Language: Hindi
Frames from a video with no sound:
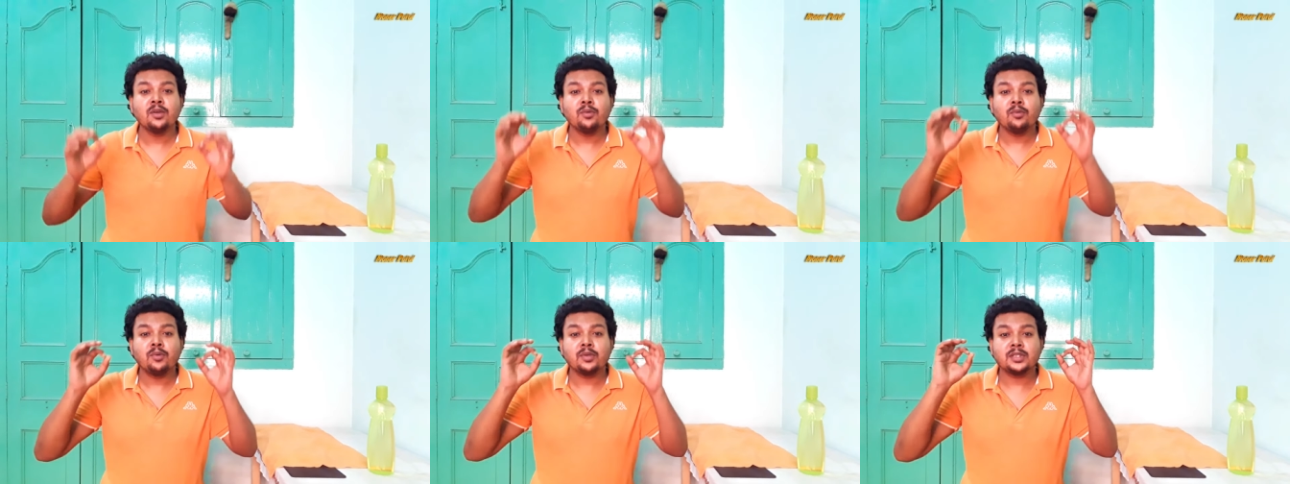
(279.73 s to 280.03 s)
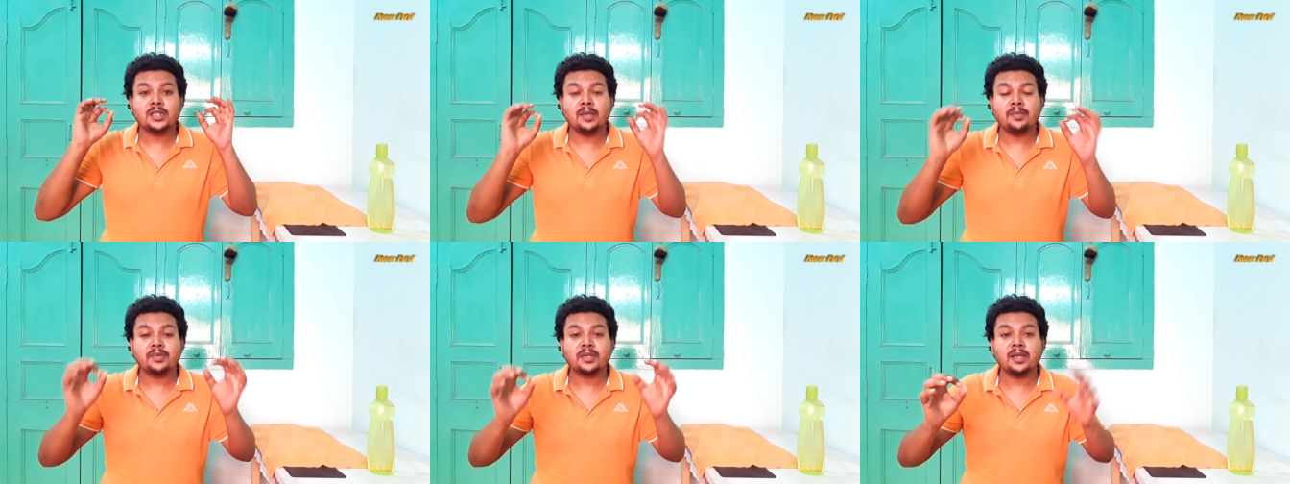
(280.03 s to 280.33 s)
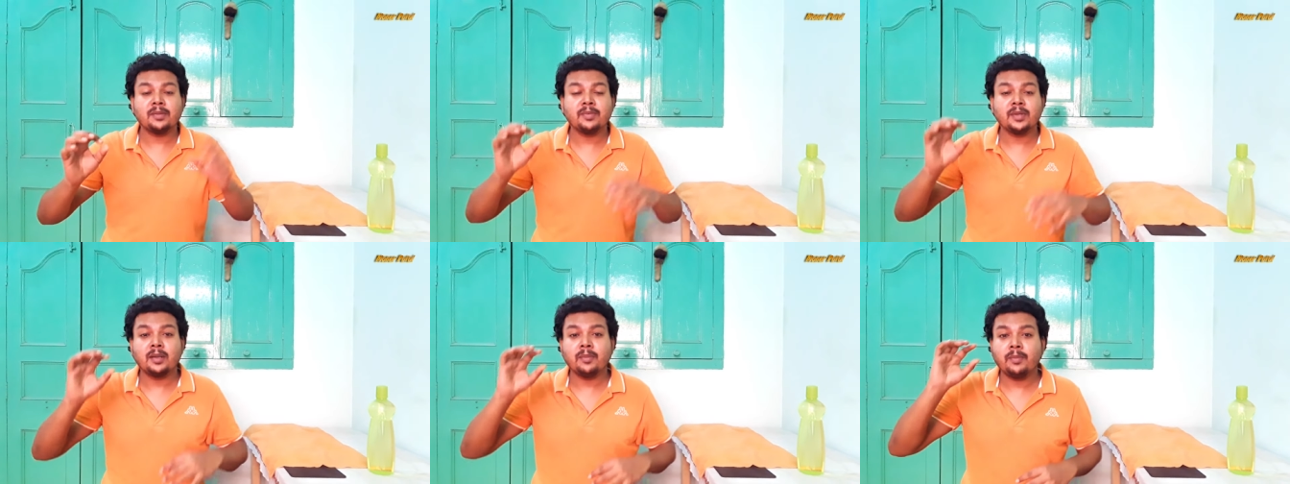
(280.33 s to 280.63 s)
वो
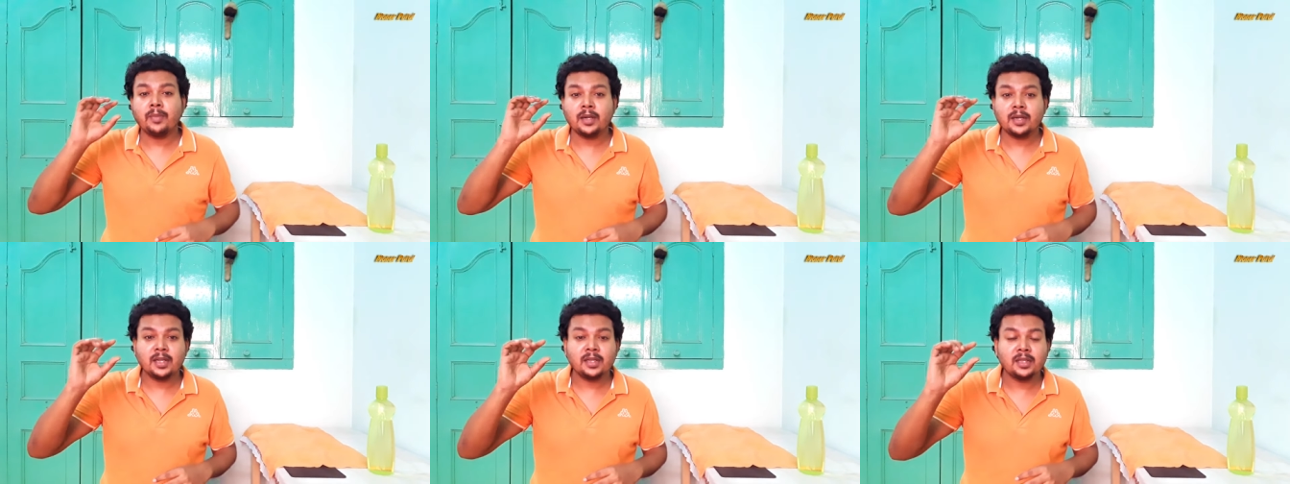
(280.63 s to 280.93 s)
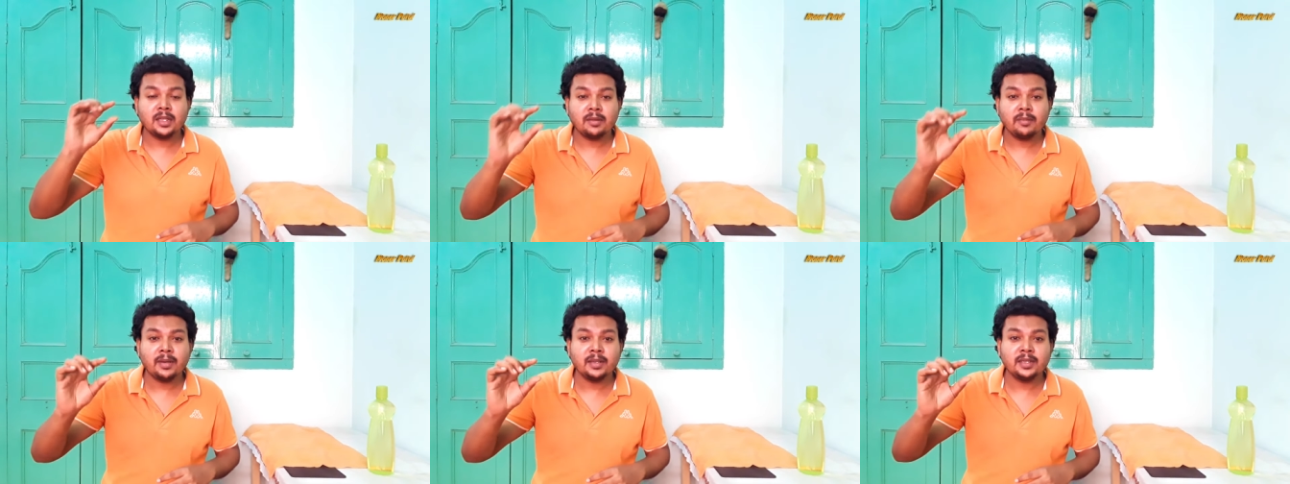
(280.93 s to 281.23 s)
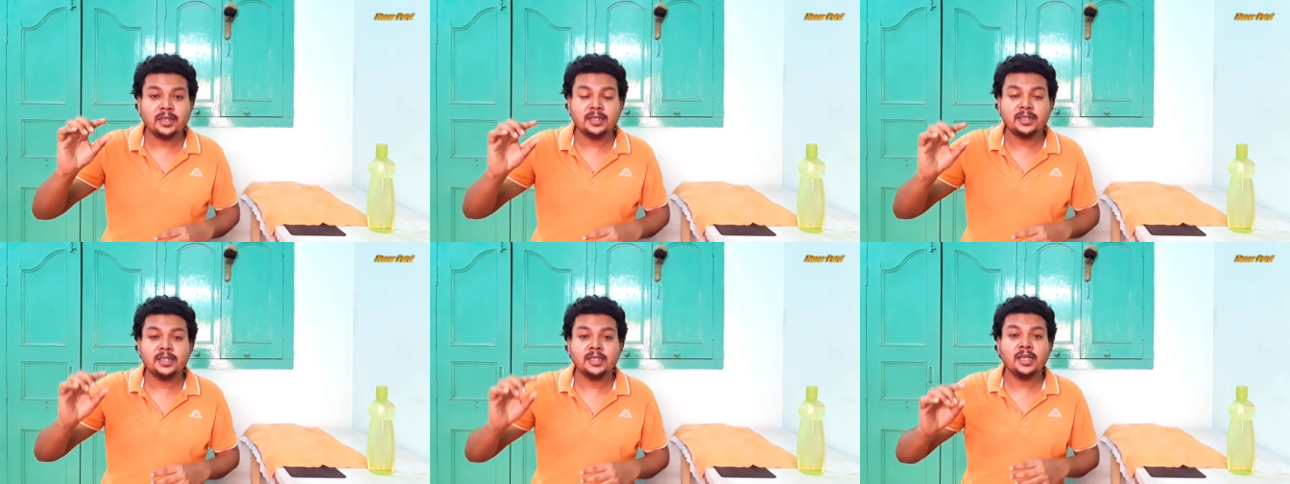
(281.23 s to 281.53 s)
सब्सक्राइब वाला बटन दबा
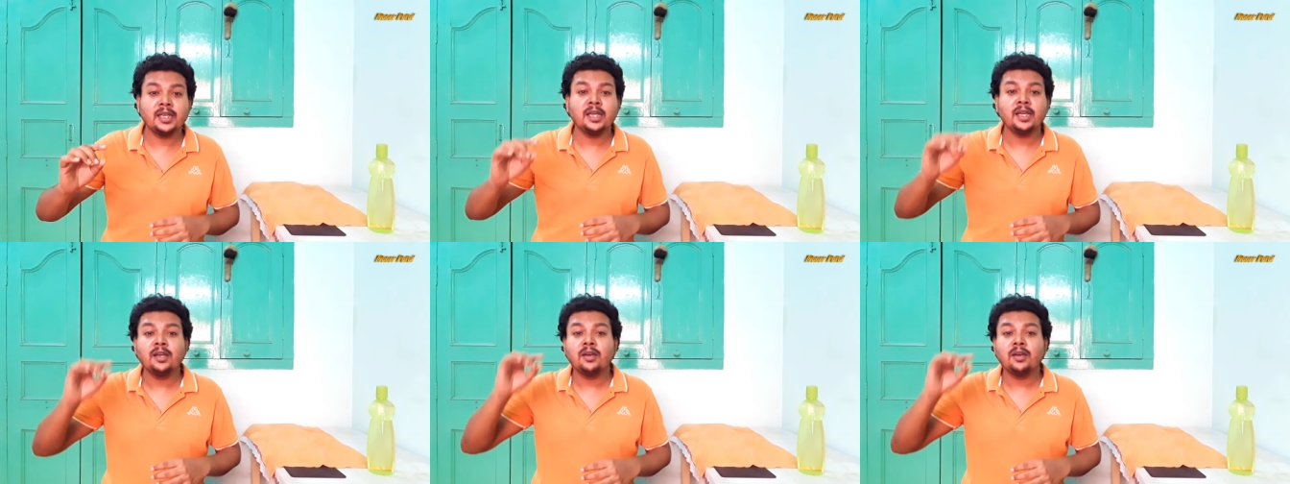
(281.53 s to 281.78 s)
दीजिए